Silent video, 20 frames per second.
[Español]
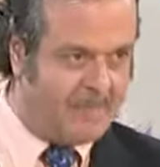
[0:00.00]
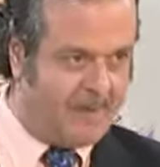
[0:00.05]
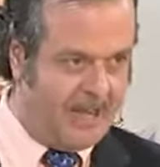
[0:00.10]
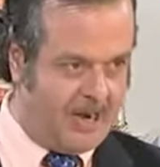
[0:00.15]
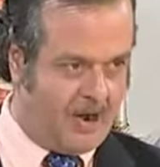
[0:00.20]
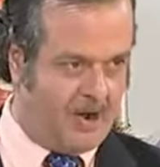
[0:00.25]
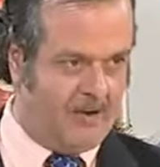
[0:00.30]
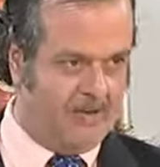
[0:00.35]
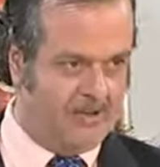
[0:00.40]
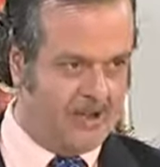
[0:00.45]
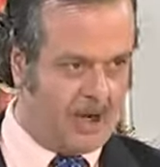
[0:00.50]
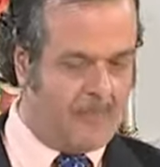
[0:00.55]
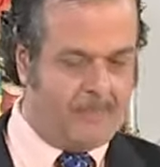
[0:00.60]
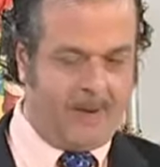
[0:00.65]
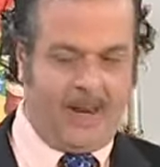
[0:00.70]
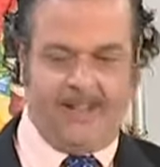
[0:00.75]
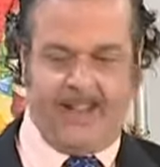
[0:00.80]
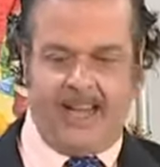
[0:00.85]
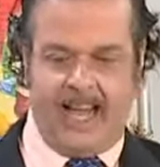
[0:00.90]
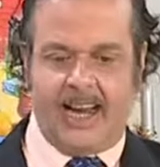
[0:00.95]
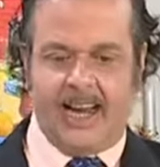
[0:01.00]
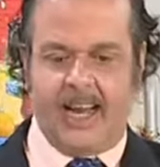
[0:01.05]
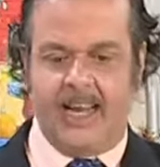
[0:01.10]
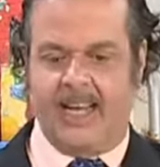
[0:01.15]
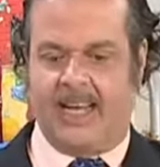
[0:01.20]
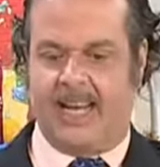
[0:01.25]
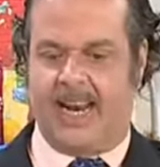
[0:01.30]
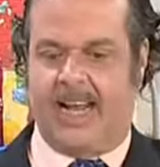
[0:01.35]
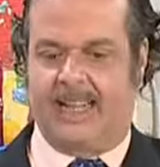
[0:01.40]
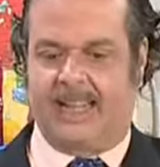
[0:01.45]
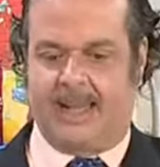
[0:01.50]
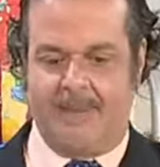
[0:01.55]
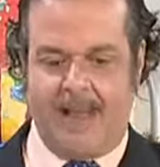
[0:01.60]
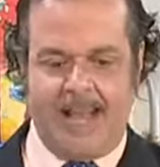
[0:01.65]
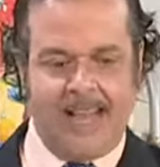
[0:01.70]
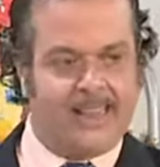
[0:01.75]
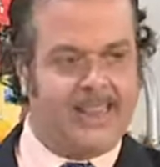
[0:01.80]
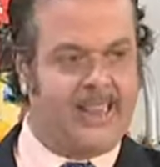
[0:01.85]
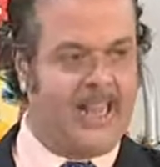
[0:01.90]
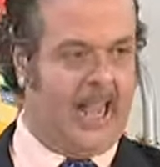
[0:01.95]
Pino. Sorprender
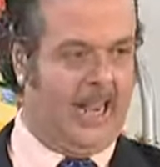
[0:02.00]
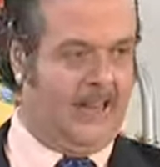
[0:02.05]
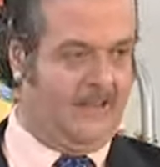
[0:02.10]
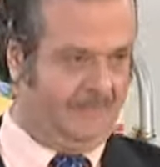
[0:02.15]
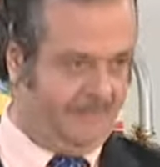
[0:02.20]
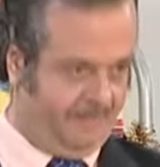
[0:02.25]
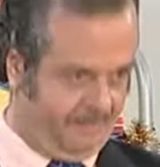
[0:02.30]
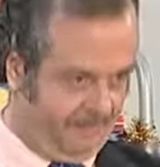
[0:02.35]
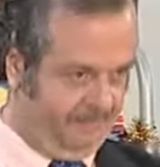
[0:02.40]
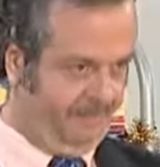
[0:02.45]
gratamente. Bueno.